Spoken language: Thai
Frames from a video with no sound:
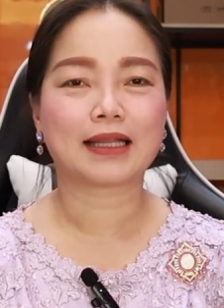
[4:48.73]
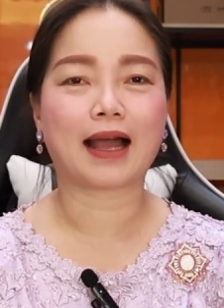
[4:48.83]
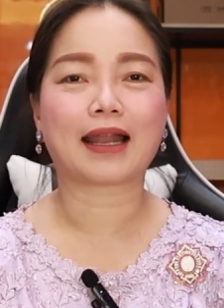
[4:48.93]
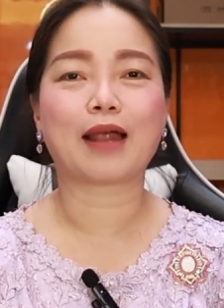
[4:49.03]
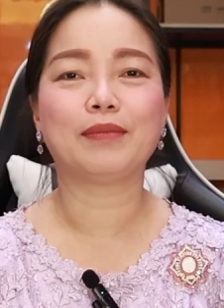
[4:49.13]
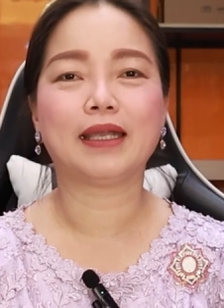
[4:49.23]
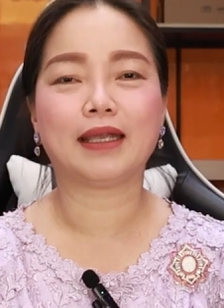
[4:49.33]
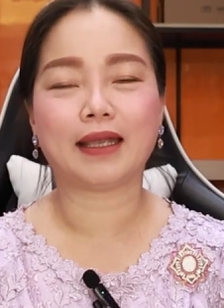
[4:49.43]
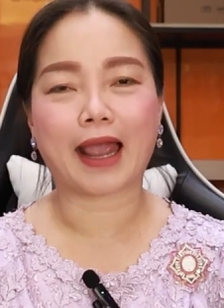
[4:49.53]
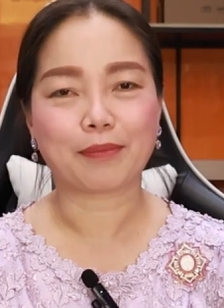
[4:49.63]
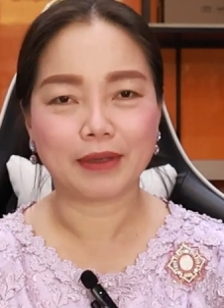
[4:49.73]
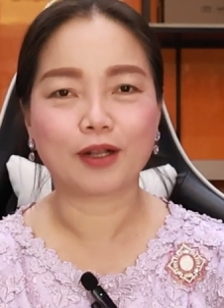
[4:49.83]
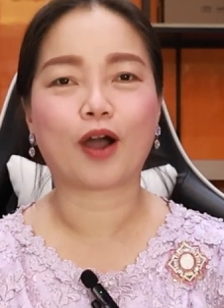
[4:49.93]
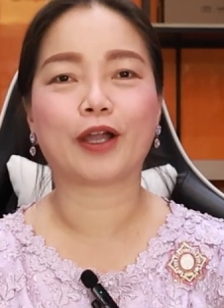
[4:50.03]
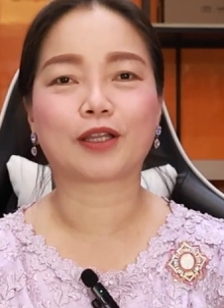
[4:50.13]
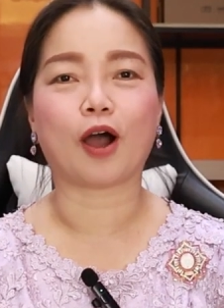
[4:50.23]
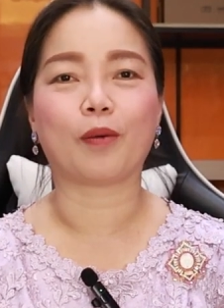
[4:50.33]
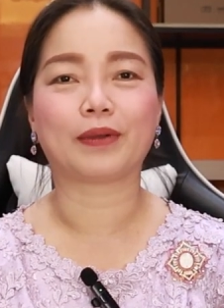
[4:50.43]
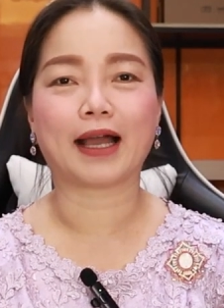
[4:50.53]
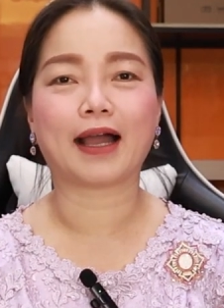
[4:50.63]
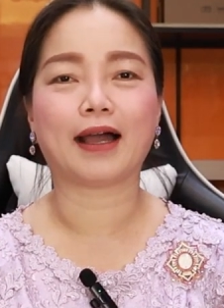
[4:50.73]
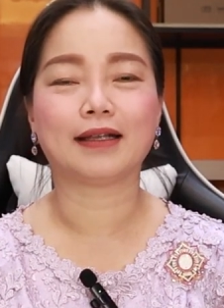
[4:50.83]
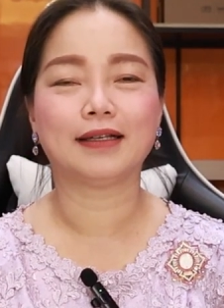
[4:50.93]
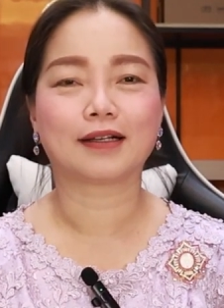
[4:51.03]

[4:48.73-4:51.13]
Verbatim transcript: ทางร้านมีแอดมินคอยตอบนะคะ